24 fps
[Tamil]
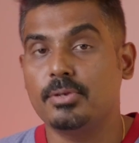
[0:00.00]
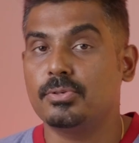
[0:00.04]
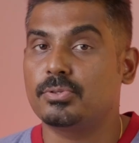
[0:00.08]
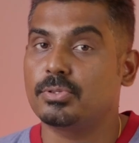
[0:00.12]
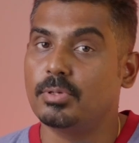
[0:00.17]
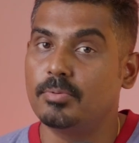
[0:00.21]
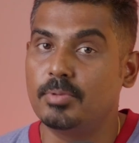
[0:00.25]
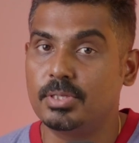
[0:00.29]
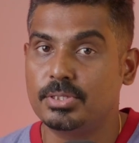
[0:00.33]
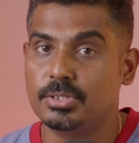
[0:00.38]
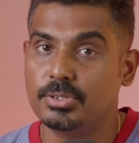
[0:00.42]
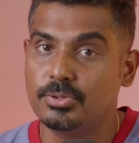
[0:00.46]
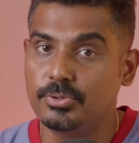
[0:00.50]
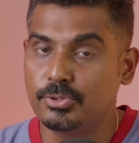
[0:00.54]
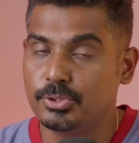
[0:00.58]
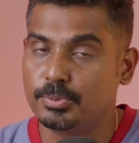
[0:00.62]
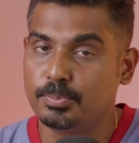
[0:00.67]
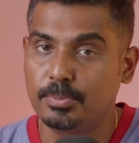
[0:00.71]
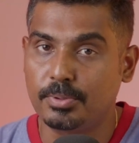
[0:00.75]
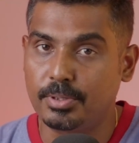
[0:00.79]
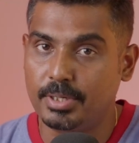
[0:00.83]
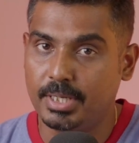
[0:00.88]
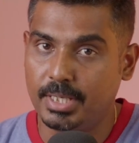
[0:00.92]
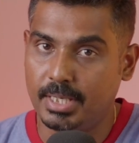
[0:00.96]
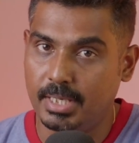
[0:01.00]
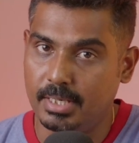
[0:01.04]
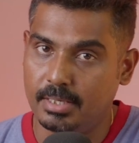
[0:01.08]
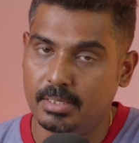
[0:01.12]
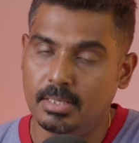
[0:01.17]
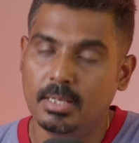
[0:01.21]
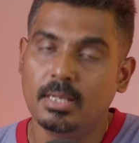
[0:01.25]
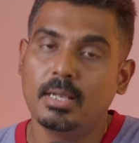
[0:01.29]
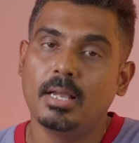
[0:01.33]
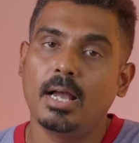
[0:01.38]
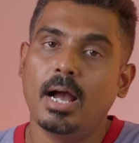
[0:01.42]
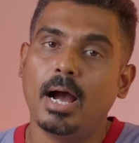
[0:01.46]
ஐஎஸ்ஓ வச்சு யூஸ் பண்ணுறீங்க
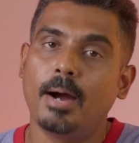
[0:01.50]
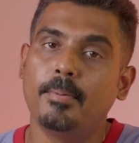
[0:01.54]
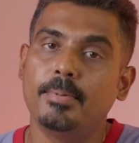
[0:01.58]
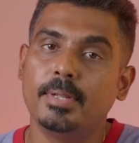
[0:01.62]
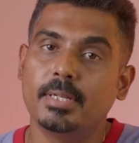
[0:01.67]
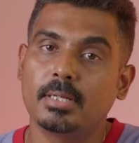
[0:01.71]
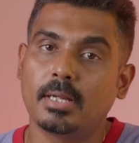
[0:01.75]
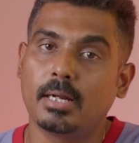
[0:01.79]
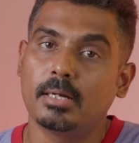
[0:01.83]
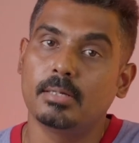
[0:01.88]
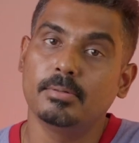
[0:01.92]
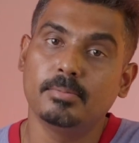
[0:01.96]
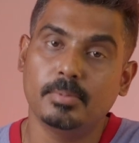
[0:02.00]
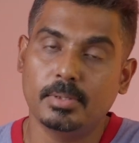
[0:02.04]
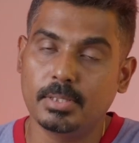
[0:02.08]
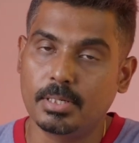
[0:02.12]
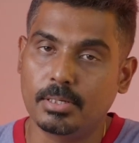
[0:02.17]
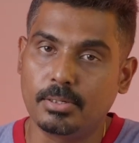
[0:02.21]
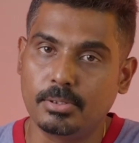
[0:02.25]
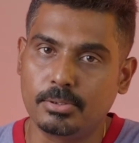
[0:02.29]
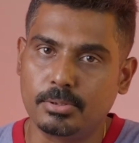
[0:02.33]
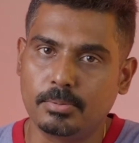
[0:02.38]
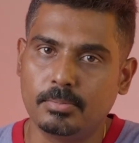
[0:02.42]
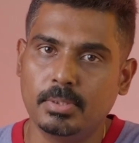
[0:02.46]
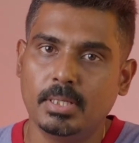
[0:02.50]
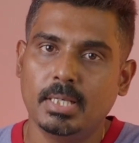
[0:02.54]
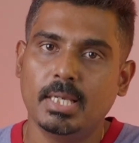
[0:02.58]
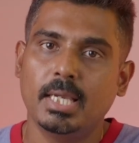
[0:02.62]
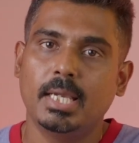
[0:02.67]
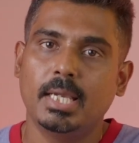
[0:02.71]
அப்படின்னாலும் இருக்கட்டும்